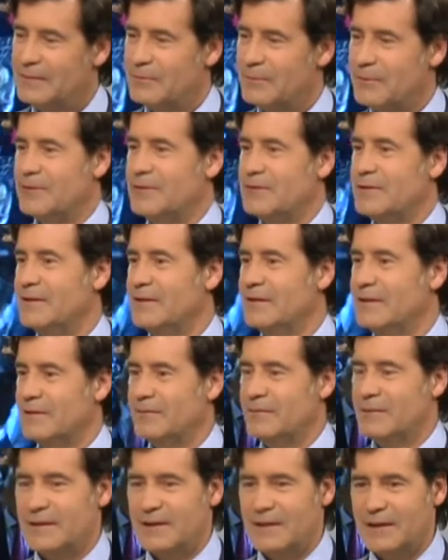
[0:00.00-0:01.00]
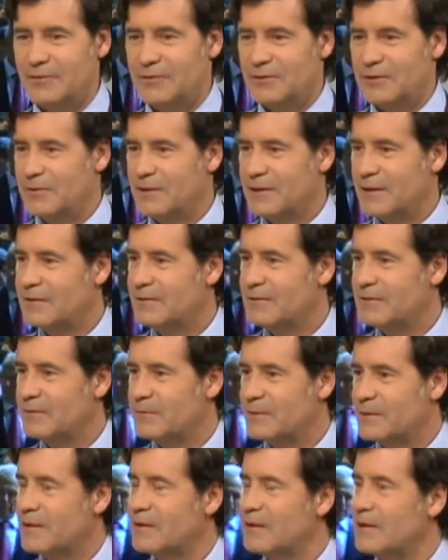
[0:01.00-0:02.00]
pero sí, el empresariado sevillano es un
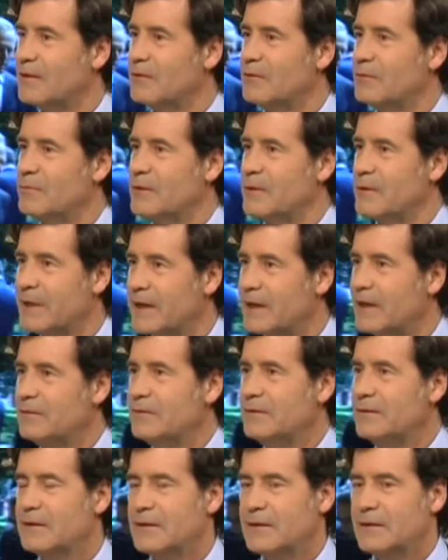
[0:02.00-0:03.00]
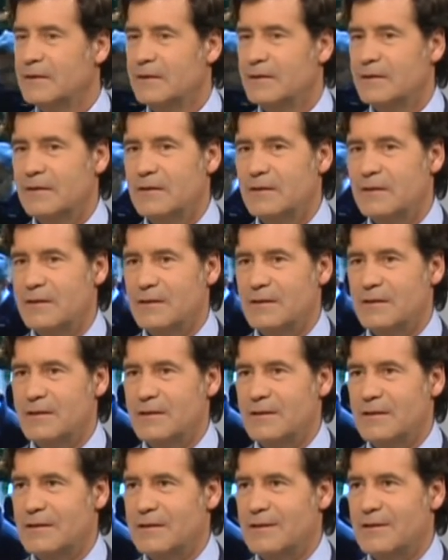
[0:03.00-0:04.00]
empresariado preparado
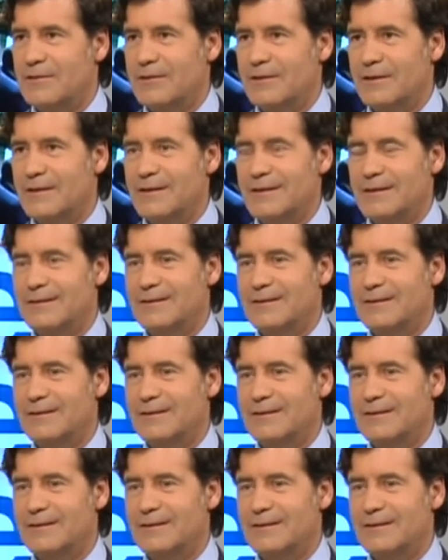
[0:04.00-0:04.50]
y en lo que he